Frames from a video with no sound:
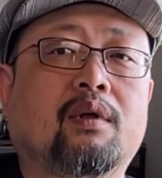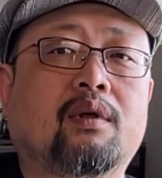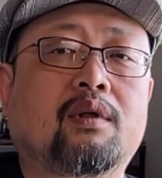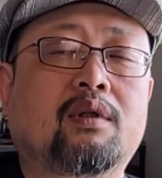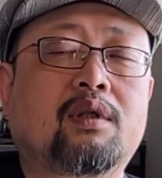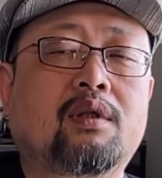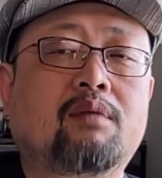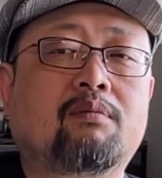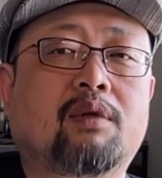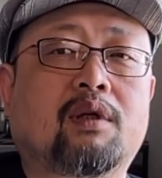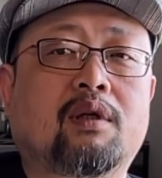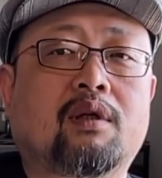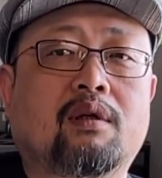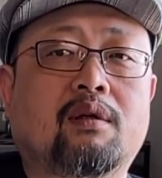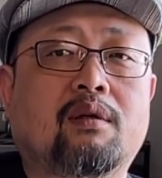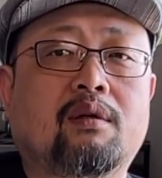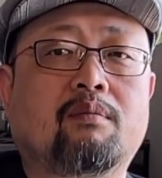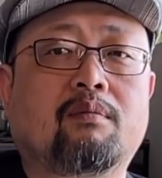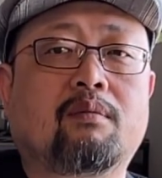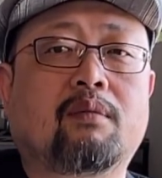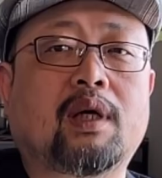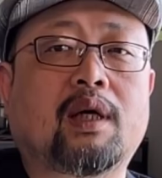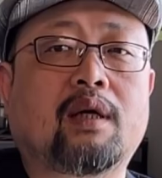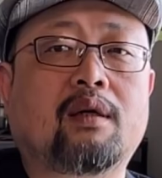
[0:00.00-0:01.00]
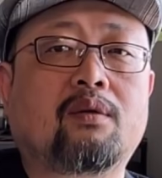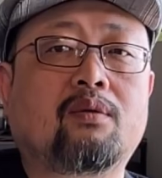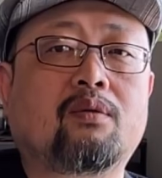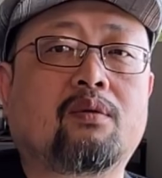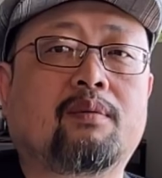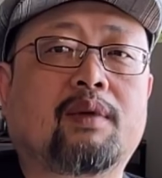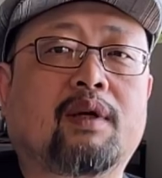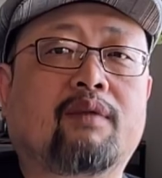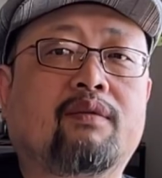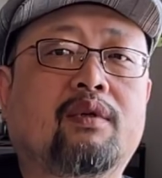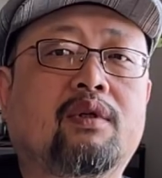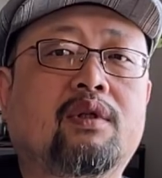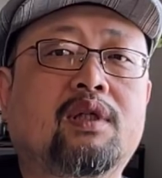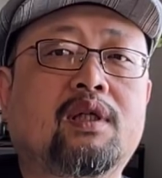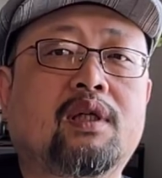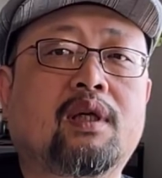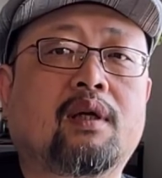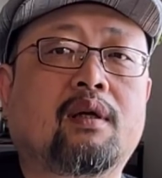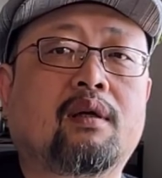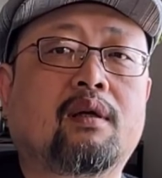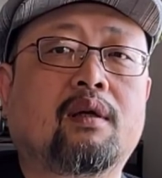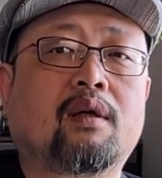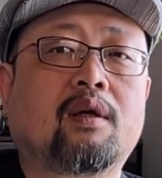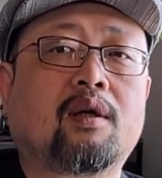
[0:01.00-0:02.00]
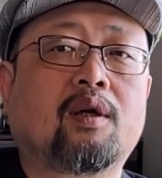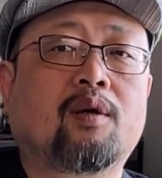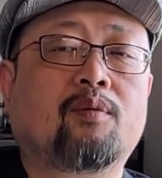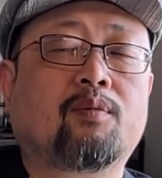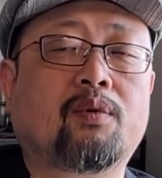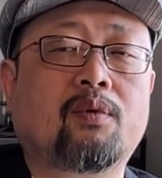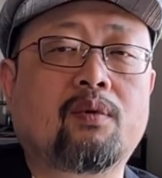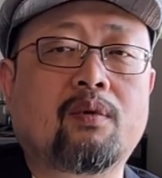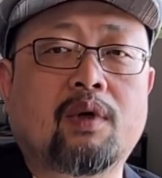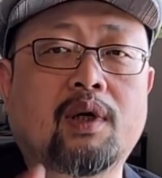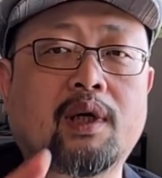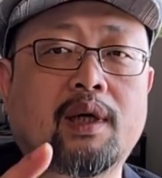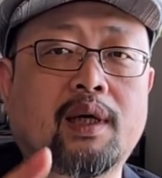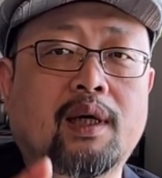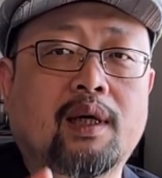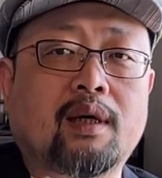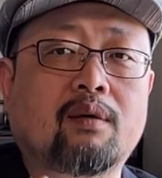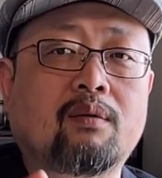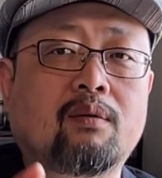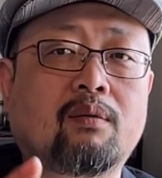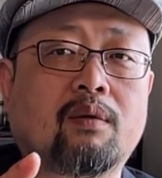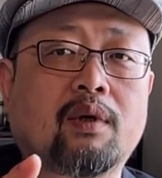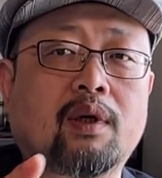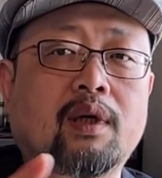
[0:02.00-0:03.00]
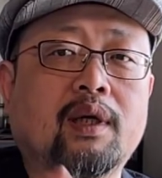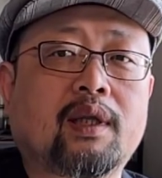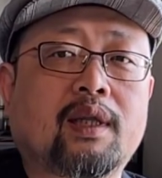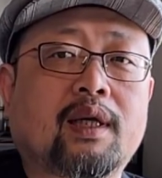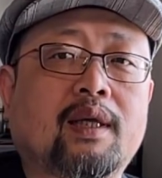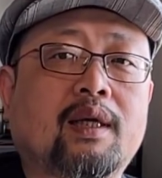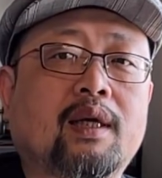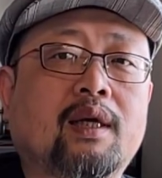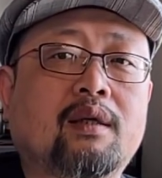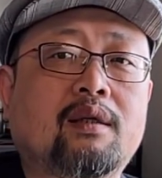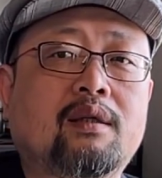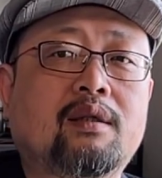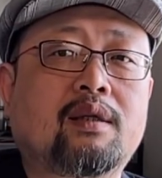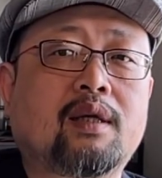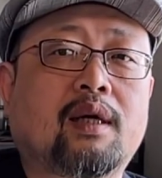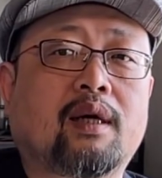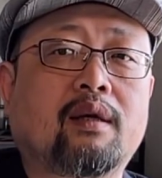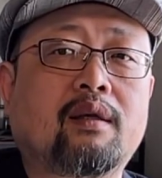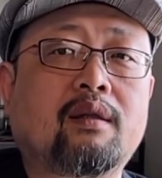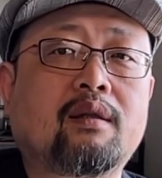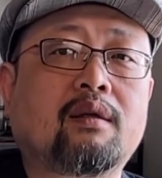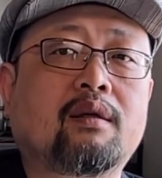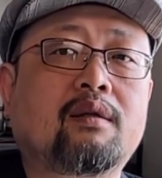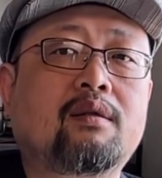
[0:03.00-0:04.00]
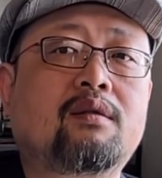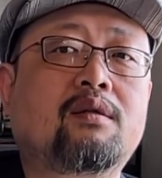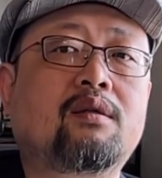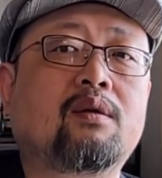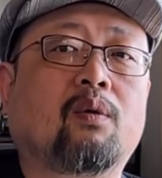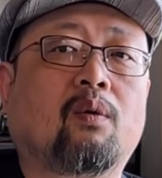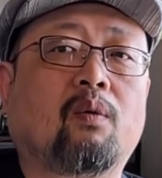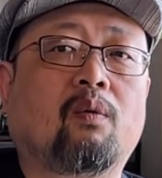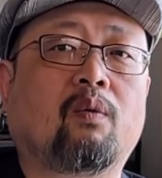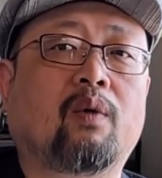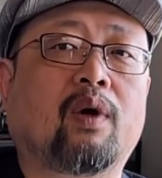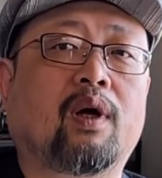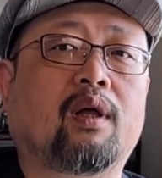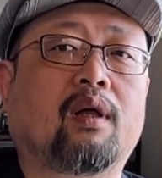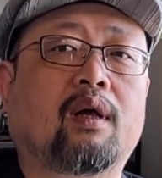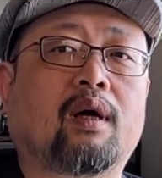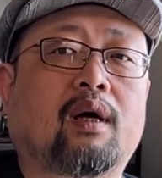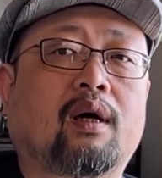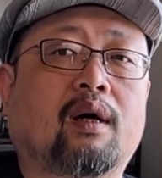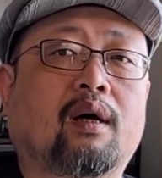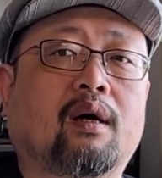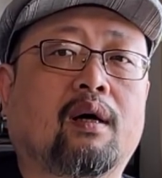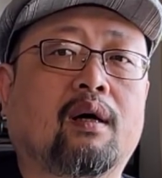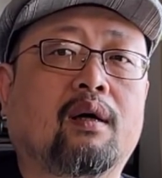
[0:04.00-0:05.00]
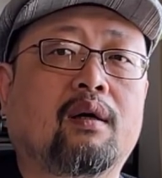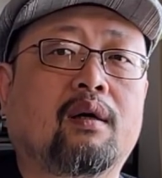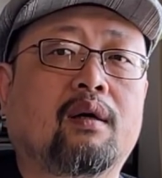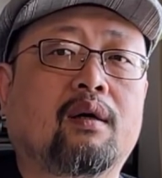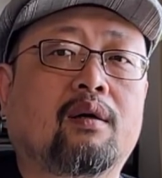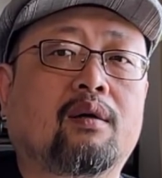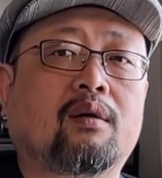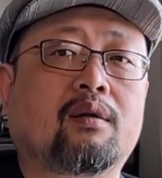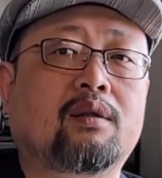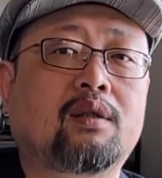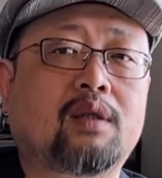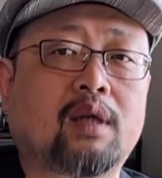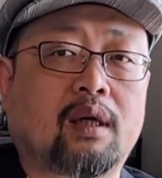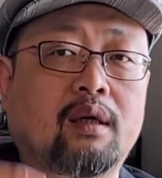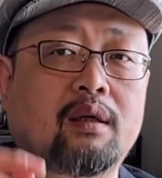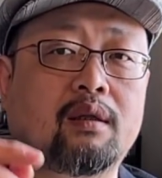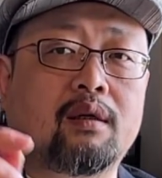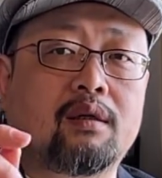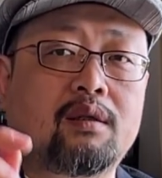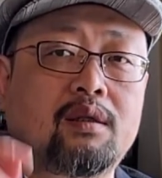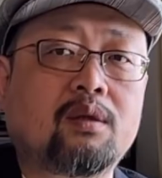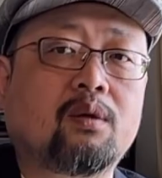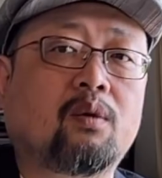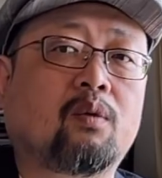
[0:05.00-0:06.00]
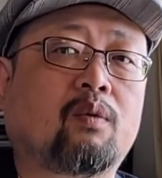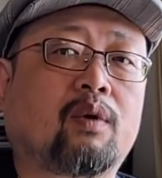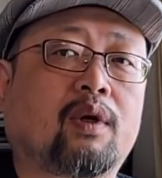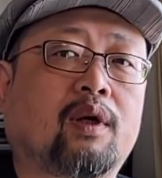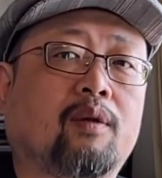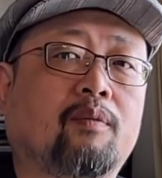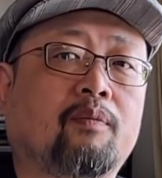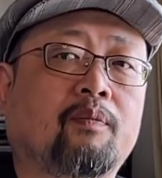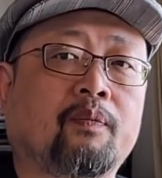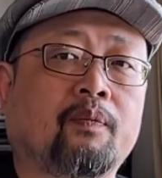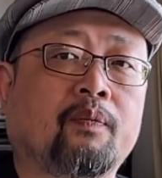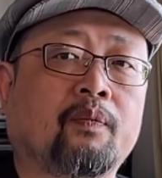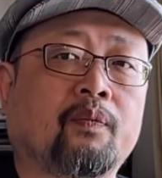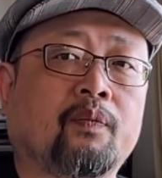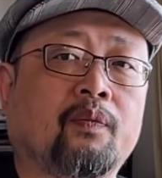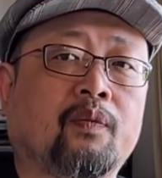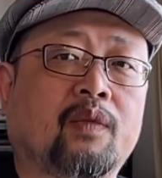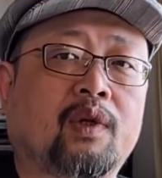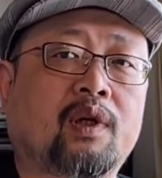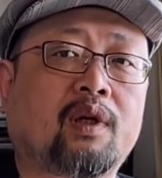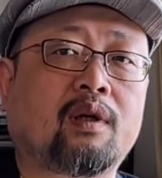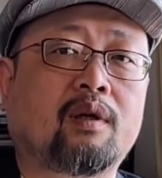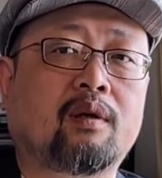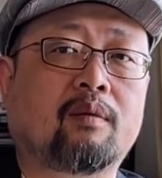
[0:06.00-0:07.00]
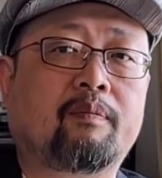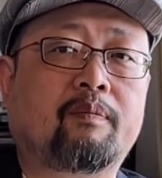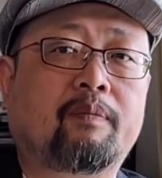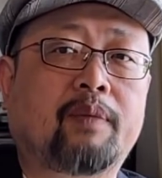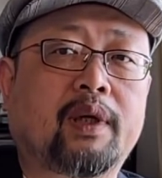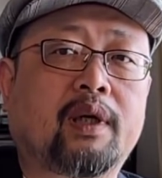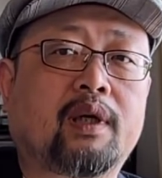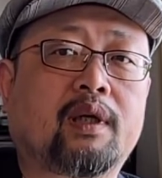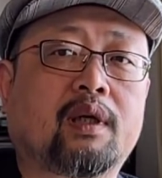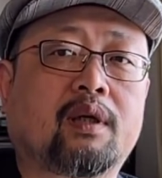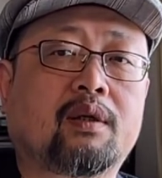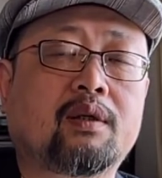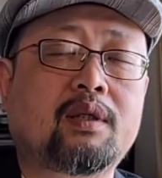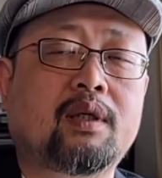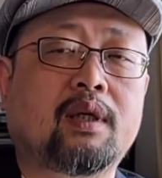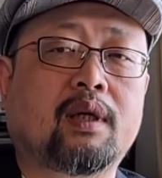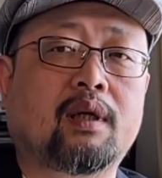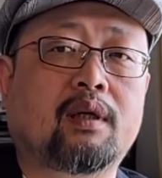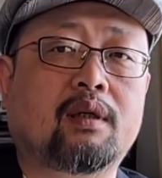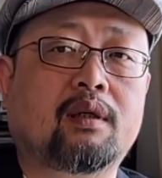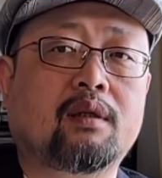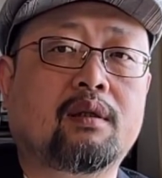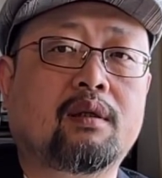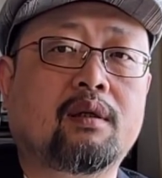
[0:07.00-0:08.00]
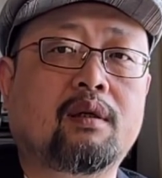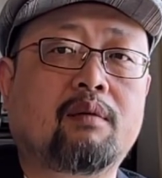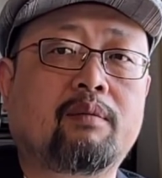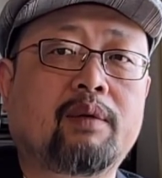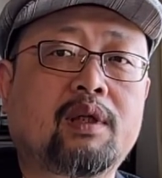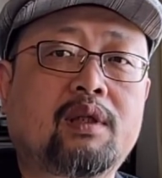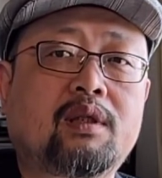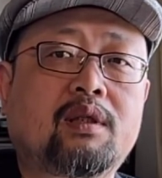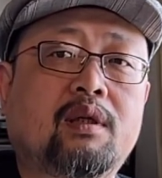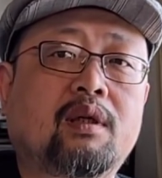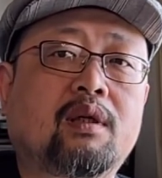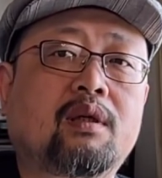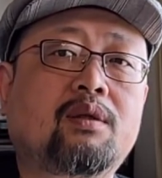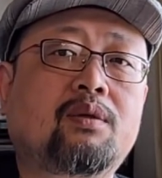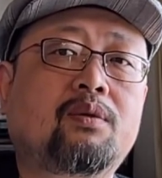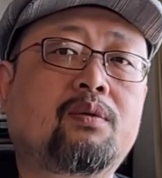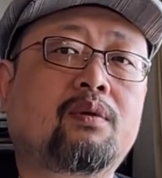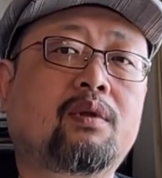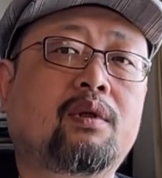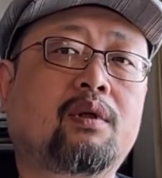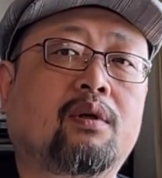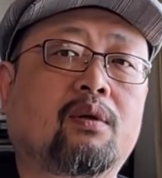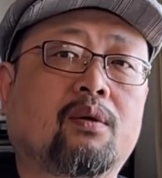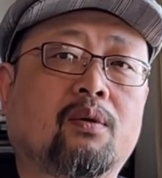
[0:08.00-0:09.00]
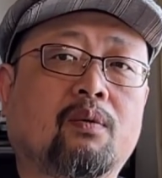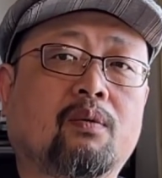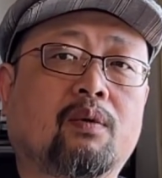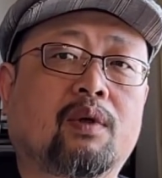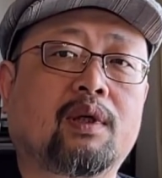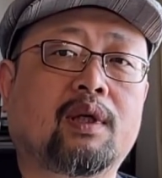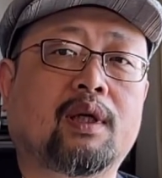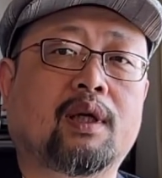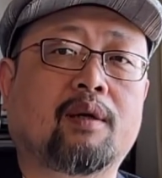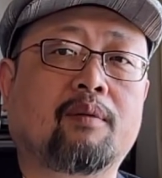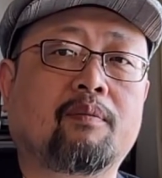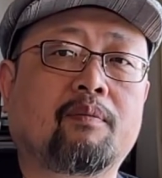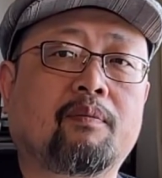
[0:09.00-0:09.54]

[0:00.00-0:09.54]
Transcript: 基本上满意度百分之千，不过呀，我给大家讲一则旧闻啊，讲一则旧闻，这个北朝鲜是特别谦虚的一个国家，